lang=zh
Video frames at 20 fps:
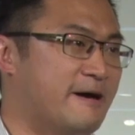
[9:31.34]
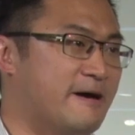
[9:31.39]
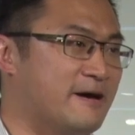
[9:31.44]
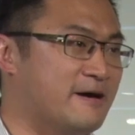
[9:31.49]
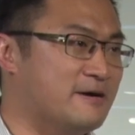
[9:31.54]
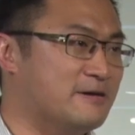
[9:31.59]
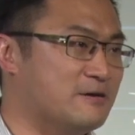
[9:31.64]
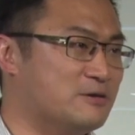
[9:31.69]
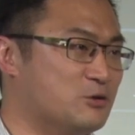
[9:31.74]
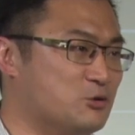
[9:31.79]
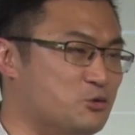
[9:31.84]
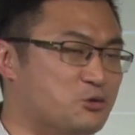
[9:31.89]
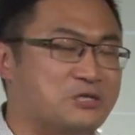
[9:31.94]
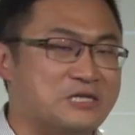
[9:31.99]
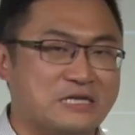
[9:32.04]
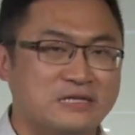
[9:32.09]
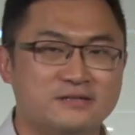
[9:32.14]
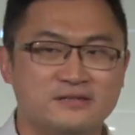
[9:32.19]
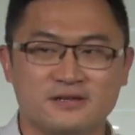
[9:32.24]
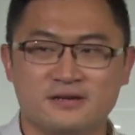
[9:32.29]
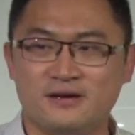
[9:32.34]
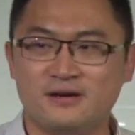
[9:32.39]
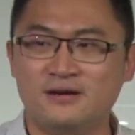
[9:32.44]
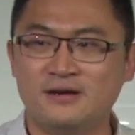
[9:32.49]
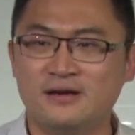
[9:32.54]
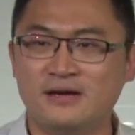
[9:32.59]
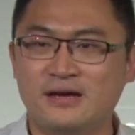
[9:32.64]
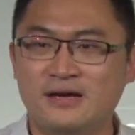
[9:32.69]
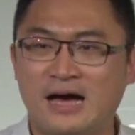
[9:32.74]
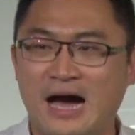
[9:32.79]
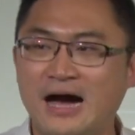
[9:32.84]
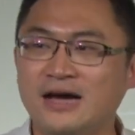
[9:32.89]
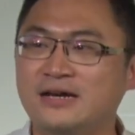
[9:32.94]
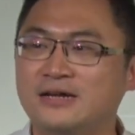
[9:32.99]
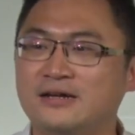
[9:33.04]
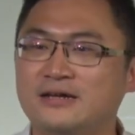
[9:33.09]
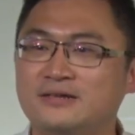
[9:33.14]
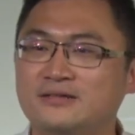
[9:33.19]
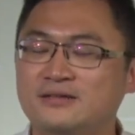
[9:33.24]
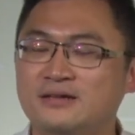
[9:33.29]
呃入侵者，他
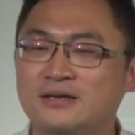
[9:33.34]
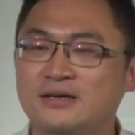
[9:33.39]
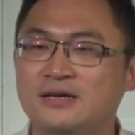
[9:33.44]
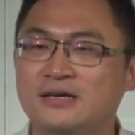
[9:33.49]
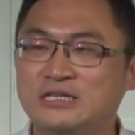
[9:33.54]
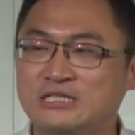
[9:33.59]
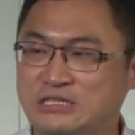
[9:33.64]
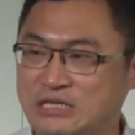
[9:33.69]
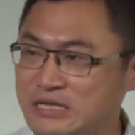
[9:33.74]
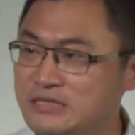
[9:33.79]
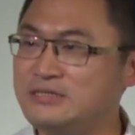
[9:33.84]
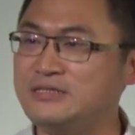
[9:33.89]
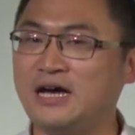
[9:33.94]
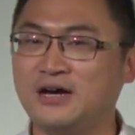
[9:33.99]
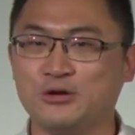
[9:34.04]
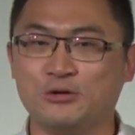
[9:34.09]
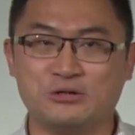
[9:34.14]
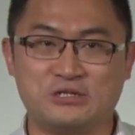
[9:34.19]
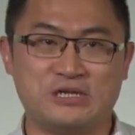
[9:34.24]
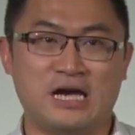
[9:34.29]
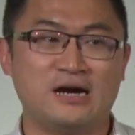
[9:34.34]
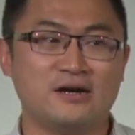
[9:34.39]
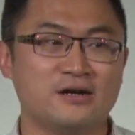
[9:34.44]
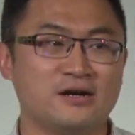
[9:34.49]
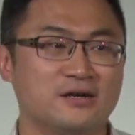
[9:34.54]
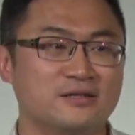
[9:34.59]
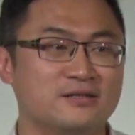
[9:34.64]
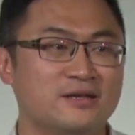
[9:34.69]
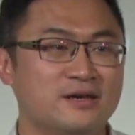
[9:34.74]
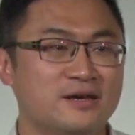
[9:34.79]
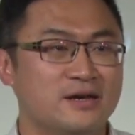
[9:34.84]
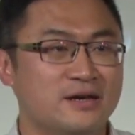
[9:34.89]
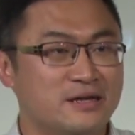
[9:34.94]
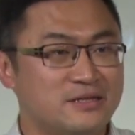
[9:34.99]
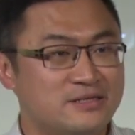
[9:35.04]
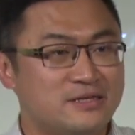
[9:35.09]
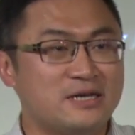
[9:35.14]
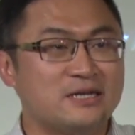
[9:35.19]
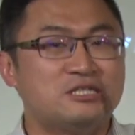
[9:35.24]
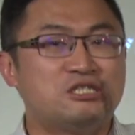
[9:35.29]
可能身上有伤痕，
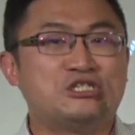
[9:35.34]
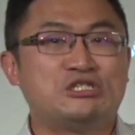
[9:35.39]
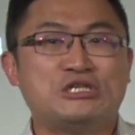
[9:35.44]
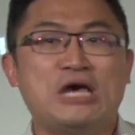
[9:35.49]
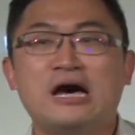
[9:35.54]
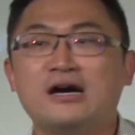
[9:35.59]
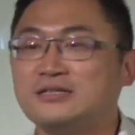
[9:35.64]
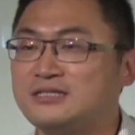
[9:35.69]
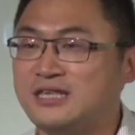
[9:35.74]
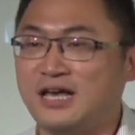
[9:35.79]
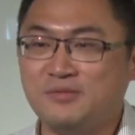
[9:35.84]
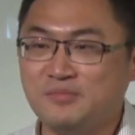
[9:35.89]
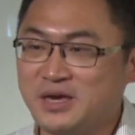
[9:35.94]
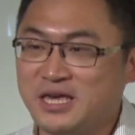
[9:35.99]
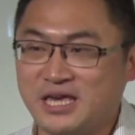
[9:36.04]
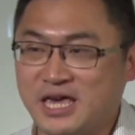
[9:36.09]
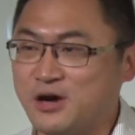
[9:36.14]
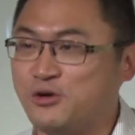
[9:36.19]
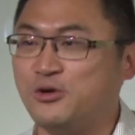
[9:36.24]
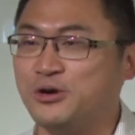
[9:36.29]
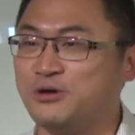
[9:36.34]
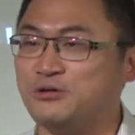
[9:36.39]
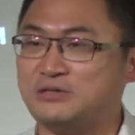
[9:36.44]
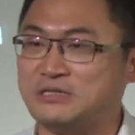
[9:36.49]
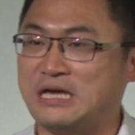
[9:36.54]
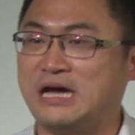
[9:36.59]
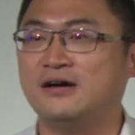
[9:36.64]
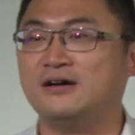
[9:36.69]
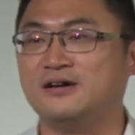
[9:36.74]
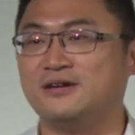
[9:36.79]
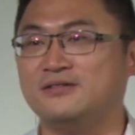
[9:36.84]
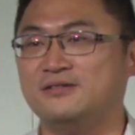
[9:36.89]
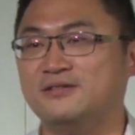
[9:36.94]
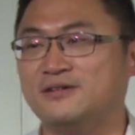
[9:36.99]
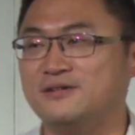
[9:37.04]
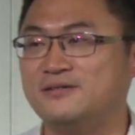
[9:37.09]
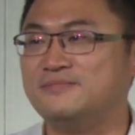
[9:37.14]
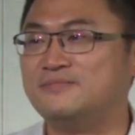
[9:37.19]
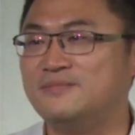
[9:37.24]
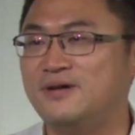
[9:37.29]
这个杖上面也会有伤痕的
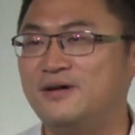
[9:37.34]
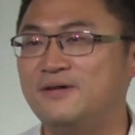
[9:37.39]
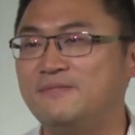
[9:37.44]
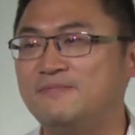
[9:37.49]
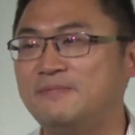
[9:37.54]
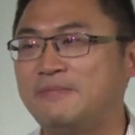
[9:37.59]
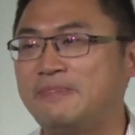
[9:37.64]
哦。